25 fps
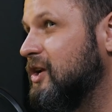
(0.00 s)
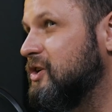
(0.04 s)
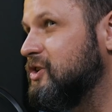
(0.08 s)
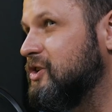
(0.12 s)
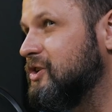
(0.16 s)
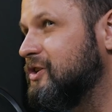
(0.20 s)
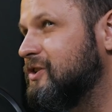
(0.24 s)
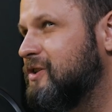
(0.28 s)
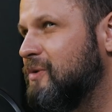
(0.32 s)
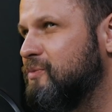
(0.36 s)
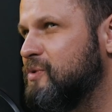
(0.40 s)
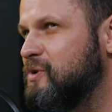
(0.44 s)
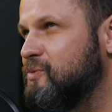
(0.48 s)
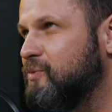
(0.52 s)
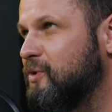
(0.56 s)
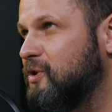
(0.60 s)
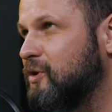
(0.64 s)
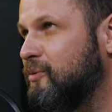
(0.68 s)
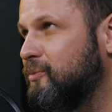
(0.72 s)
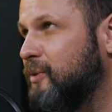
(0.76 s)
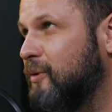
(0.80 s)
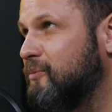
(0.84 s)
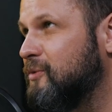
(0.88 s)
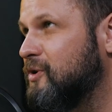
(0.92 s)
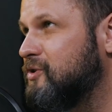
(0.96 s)
Czyli gdybyśmy
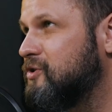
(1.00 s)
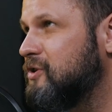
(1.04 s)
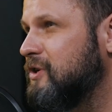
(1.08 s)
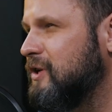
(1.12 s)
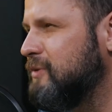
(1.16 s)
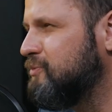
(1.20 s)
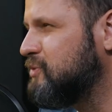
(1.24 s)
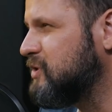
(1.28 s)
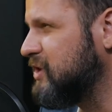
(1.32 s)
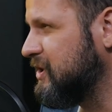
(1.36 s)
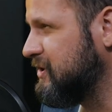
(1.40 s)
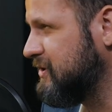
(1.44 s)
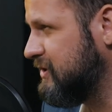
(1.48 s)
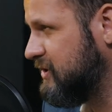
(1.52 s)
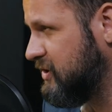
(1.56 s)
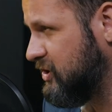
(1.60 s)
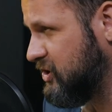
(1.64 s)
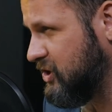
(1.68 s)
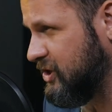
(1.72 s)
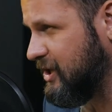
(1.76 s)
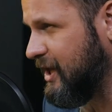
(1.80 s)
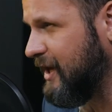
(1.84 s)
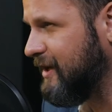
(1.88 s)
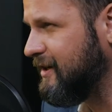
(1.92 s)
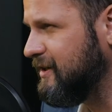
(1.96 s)
to pomnożyli przez
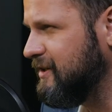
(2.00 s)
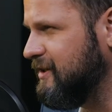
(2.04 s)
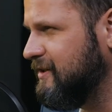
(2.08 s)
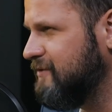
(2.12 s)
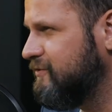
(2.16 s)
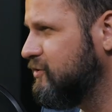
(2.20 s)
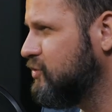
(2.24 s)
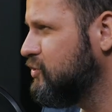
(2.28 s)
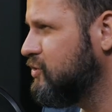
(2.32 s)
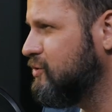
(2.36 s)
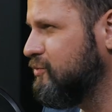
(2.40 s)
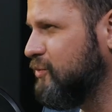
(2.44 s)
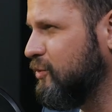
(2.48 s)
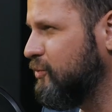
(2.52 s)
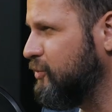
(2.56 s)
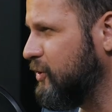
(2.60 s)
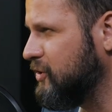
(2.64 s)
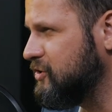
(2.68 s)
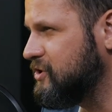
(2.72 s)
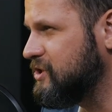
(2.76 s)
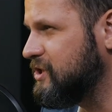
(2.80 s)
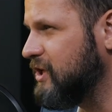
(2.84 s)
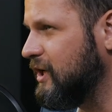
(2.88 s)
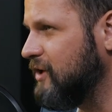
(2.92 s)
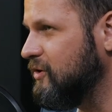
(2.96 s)
4 w dużym
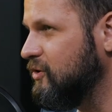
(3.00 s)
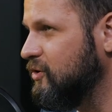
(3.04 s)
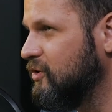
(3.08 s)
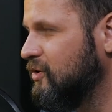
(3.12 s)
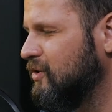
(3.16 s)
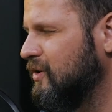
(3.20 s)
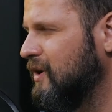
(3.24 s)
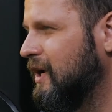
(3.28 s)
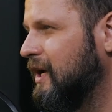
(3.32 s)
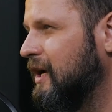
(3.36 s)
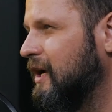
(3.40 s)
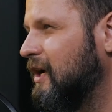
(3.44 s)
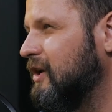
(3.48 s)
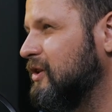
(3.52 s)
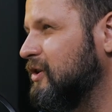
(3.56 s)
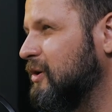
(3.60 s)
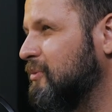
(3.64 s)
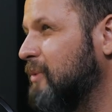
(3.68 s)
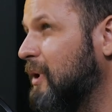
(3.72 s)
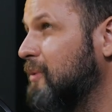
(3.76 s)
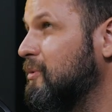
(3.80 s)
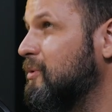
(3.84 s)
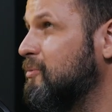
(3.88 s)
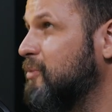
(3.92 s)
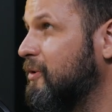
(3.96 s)
uproszczeniu, to
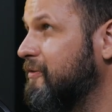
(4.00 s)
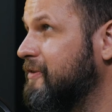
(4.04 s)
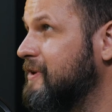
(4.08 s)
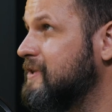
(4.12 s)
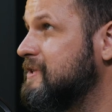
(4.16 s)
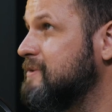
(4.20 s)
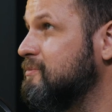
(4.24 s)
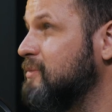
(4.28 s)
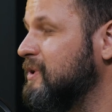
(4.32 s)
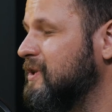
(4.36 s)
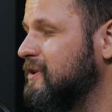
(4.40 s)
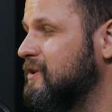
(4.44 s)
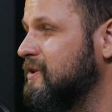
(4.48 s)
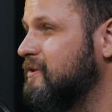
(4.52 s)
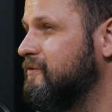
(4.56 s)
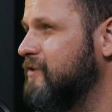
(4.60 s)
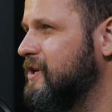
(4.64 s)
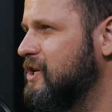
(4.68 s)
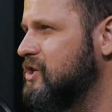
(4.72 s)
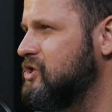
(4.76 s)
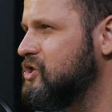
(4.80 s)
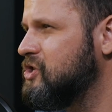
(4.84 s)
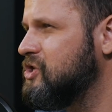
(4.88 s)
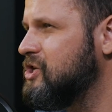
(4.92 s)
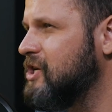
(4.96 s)
mamy powiedzmy
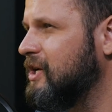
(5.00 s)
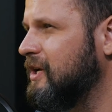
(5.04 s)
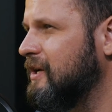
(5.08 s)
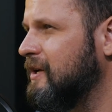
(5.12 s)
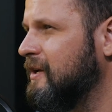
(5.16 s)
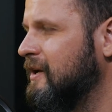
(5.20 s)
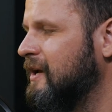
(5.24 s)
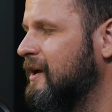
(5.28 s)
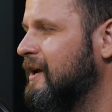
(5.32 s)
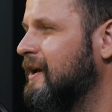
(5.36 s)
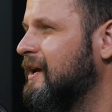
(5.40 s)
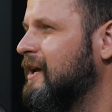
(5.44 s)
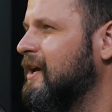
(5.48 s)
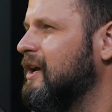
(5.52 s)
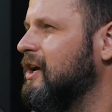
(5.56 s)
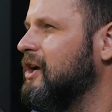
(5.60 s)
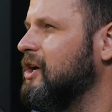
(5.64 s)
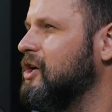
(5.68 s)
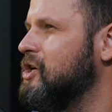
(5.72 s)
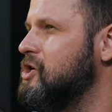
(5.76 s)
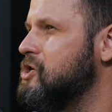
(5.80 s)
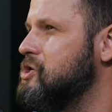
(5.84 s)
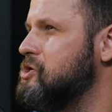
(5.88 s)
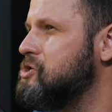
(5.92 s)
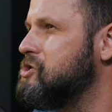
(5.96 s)

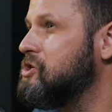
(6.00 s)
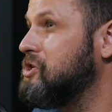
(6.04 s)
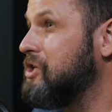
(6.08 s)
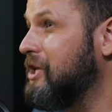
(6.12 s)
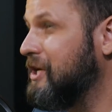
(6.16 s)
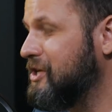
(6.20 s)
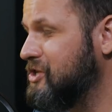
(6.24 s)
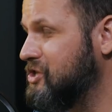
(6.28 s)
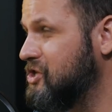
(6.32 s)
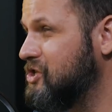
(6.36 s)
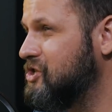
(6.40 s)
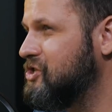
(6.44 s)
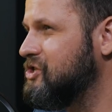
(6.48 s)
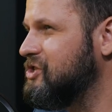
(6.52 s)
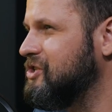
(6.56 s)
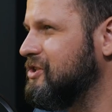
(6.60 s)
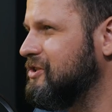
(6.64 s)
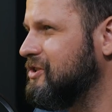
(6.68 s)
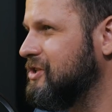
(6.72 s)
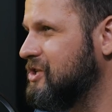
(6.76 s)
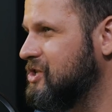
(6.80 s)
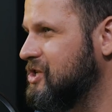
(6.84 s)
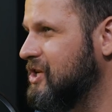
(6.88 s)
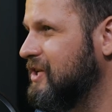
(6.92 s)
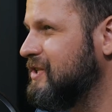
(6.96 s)
240 e,
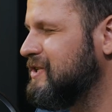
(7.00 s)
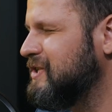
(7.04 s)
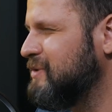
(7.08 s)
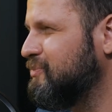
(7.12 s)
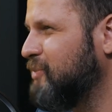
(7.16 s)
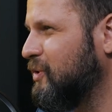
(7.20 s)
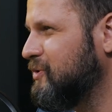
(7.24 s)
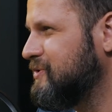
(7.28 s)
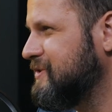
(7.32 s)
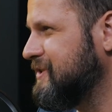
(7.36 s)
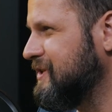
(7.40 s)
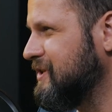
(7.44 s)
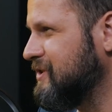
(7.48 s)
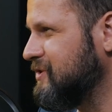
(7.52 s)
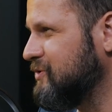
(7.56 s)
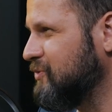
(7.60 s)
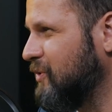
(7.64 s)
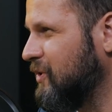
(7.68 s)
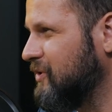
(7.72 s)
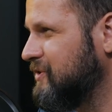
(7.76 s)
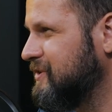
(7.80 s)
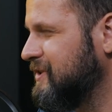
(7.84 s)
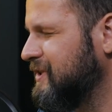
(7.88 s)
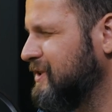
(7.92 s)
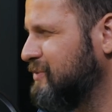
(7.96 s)
tysięcy polskich
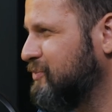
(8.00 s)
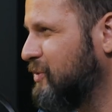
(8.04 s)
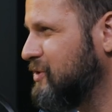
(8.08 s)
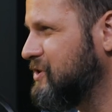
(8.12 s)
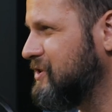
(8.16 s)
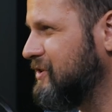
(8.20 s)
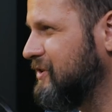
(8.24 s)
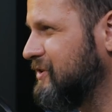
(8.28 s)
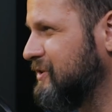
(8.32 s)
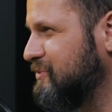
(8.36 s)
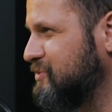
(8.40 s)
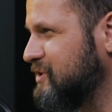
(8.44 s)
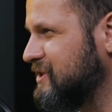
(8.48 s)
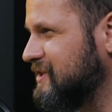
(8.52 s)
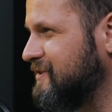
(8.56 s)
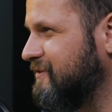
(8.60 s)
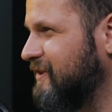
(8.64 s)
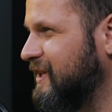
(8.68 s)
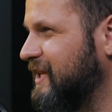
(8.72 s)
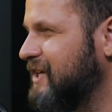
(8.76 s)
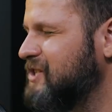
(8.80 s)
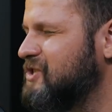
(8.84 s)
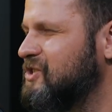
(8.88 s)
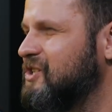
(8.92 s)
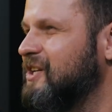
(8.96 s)
złotych podzielone przez
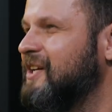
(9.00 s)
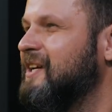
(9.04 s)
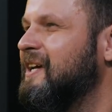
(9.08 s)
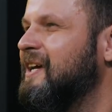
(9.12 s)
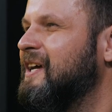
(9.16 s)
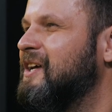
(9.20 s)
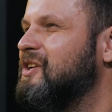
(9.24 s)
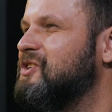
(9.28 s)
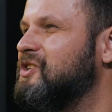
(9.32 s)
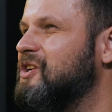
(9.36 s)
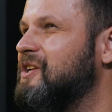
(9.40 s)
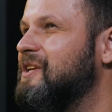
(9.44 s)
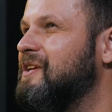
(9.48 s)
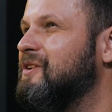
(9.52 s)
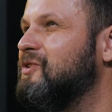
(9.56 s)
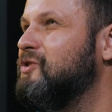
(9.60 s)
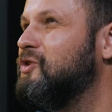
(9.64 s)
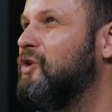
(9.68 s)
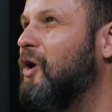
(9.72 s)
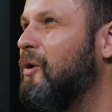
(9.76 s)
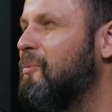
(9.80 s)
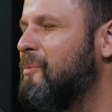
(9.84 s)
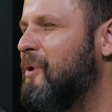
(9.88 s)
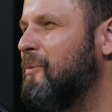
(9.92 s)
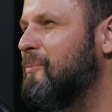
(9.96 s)
12, czyli
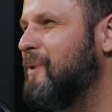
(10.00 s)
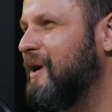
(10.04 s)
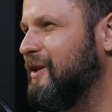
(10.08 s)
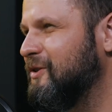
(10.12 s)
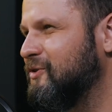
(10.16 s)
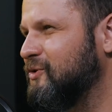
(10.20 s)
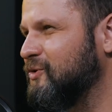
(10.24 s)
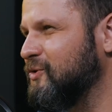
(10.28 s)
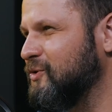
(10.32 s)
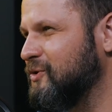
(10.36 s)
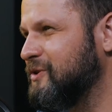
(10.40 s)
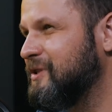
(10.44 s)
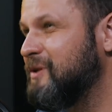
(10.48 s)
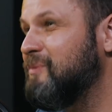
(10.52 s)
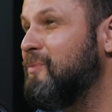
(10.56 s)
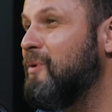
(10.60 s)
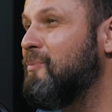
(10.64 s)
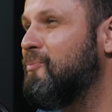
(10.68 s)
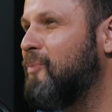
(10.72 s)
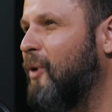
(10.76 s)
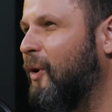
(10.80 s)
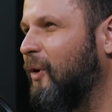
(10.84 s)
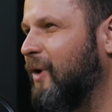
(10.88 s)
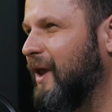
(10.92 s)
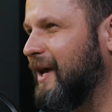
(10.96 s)
do momentu,
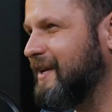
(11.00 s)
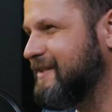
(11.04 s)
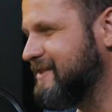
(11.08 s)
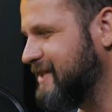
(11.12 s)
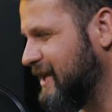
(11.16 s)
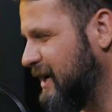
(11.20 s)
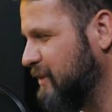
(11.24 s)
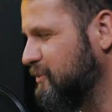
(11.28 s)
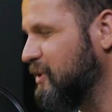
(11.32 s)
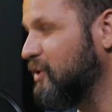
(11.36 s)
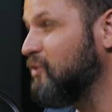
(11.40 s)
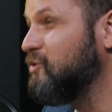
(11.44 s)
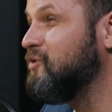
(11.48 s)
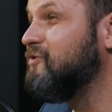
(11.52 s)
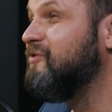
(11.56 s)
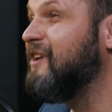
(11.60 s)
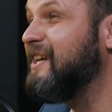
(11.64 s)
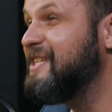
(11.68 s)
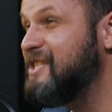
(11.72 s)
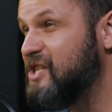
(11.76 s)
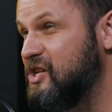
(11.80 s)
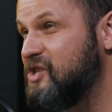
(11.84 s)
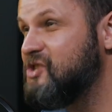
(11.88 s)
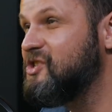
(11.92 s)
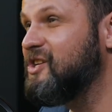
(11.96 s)
gdyby Polak zarabiał
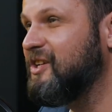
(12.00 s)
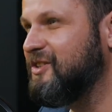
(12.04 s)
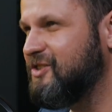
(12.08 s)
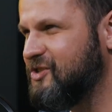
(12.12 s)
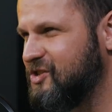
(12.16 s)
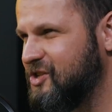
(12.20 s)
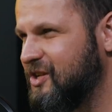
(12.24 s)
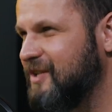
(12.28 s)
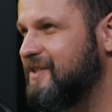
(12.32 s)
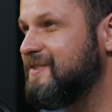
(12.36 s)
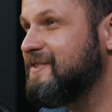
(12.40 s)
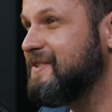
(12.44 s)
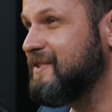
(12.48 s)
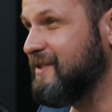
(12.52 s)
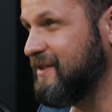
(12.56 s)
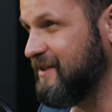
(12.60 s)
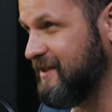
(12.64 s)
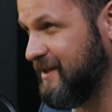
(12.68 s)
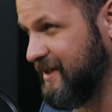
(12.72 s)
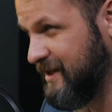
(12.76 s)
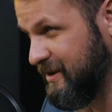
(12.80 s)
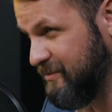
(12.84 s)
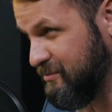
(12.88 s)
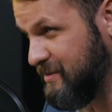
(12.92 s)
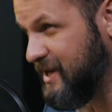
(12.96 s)
20 tysięcy
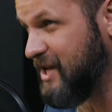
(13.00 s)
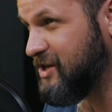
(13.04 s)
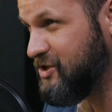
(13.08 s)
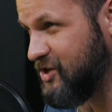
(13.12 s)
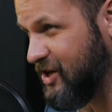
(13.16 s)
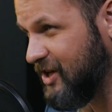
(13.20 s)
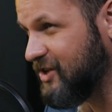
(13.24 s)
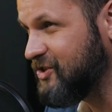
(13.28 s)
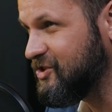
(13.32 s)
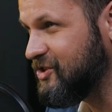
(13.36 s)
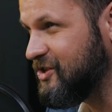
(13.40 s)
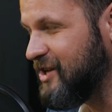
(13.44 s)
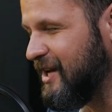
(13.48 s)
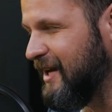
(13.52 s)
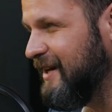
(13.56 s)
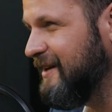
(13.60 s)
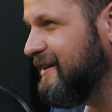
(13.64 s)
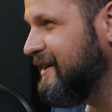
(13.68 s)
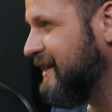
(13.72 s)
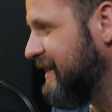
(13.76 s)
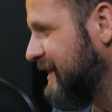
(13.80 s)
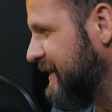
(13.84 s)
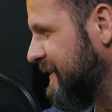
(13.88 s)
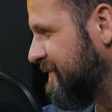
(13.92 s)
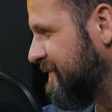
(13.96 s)
miesięcznie,
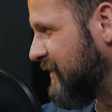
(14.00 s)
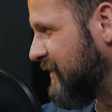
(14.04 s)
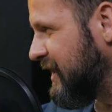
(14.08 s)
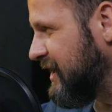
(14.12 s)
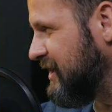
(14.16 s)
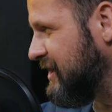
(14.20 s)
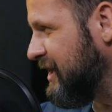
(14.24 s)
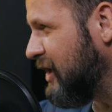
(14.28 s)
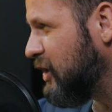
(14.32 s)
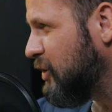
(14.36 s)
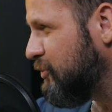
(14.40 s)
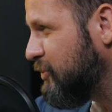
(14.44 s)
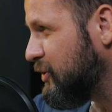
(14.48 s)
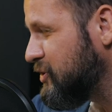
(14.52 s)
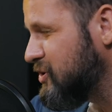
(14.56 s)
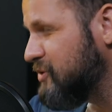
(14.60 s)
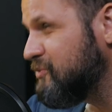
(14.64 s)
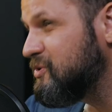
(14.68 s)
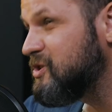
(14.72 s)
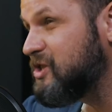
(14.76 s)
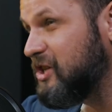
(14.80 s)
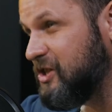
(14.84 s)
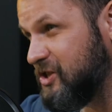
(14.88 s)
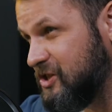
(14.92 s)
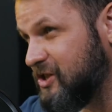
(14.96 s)
jego
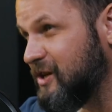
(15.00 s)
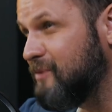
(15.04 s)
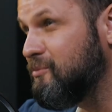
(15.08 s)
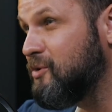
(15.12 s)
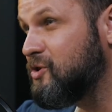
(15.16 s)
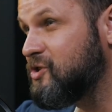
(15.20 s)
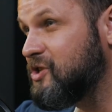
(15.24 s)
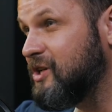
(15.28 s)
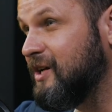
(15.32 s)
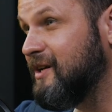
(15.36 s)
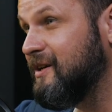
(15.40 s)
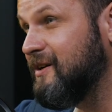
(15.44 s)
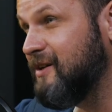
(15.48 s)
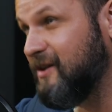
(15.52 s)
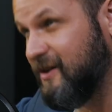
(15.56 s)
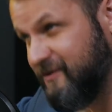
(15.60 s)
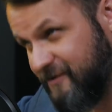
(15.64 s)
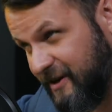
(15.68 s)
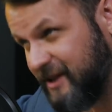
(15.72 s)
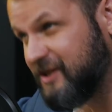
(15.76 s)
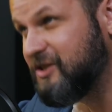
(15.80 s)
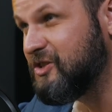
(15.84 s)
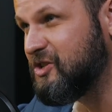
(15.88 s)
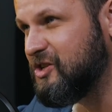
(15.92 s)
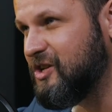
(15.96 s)
poziom szczęścia może
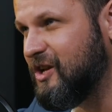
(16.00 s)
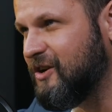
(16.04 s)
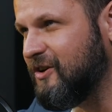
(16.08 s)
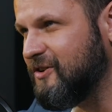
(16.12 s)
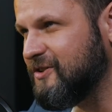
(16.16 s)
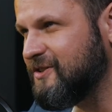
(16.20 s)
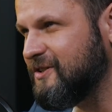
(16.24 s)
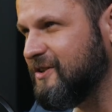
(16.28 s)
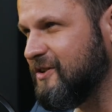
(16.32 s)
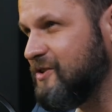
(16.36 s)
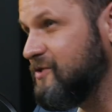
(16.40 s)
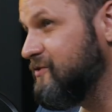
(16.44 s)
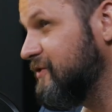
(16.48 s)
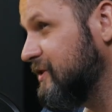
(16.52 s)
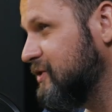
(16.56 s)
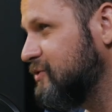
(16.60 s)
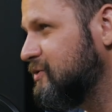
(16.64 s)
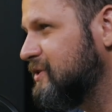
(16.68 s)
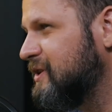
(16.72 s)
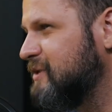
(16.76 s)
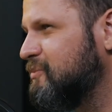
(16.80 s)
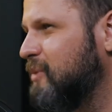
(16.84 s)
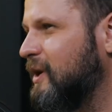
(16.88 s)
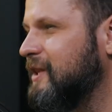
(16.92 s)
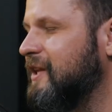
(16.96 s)
faktycznie rosnąć
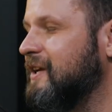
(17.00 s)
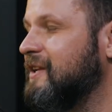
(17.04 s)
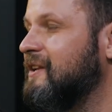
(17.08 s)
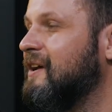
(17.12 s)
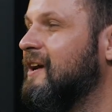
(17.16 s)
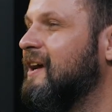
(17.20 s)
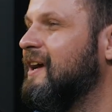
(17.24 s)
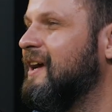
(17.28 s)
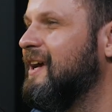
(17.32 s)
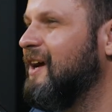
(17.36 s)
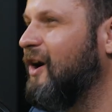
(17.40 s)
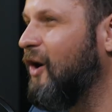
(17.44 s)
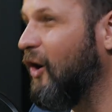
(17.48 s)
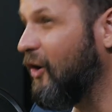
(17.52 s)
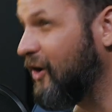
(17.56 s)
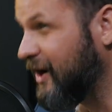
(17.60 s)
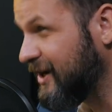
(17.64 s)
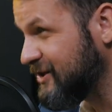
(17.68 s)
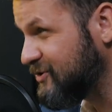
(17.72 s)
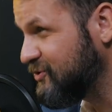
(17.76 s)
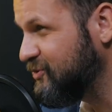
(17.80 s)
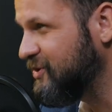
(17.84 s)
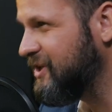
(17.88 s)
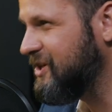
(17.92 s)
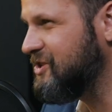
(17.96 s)
według tych badań.
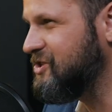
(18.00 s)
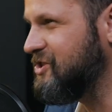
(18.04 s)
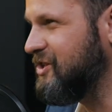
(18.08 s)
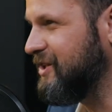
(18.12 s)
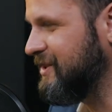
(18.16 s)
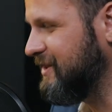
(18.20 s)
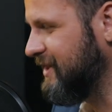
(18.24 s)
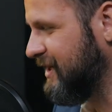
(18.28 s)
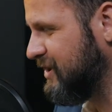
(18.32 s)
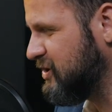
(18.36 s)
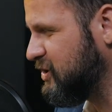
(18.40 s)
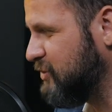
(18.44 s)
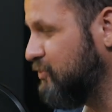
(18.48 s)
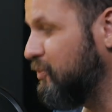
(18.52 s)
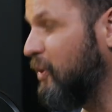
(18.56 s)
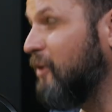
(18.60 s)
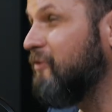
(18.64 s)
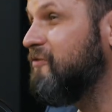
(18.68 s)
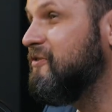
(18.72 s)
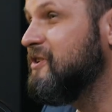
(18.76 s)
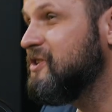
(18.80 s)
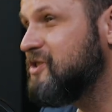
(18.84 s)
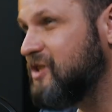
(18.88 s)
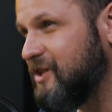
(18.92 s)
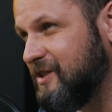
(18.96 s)
Okazuje się jednak, że
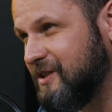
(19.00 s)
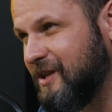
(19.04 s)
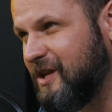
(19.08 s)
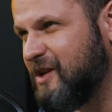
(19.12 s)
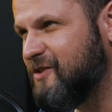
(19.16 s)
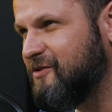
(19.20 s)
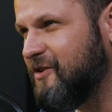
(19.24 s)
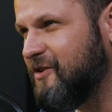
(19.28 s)
powyżej tej